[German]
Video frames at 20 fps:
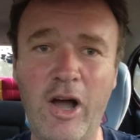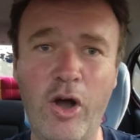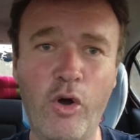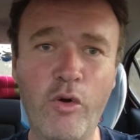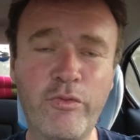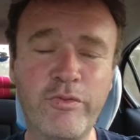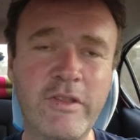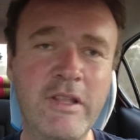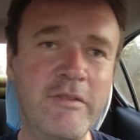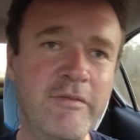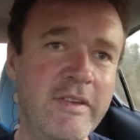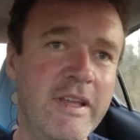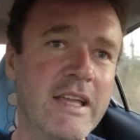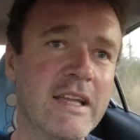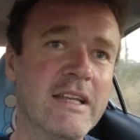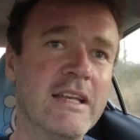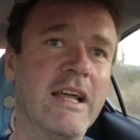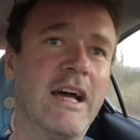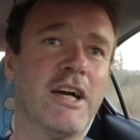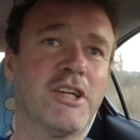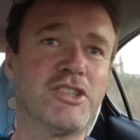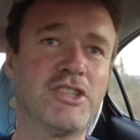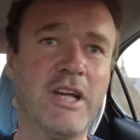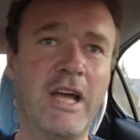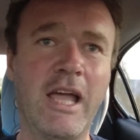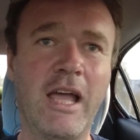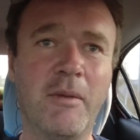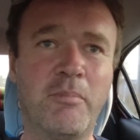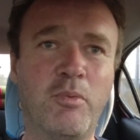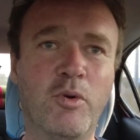auf dem Weg nach
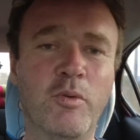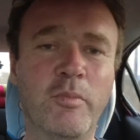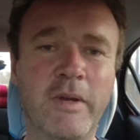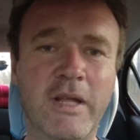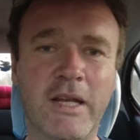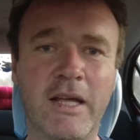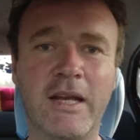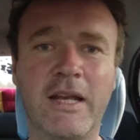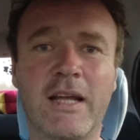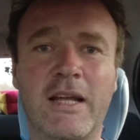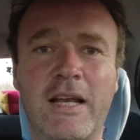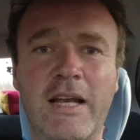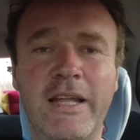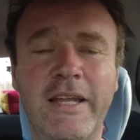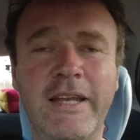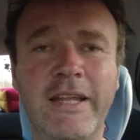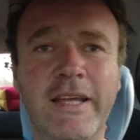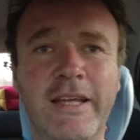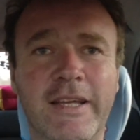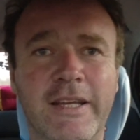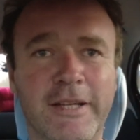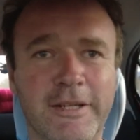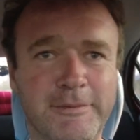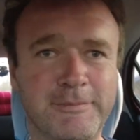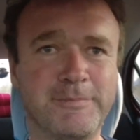Chayapum in eine Klinik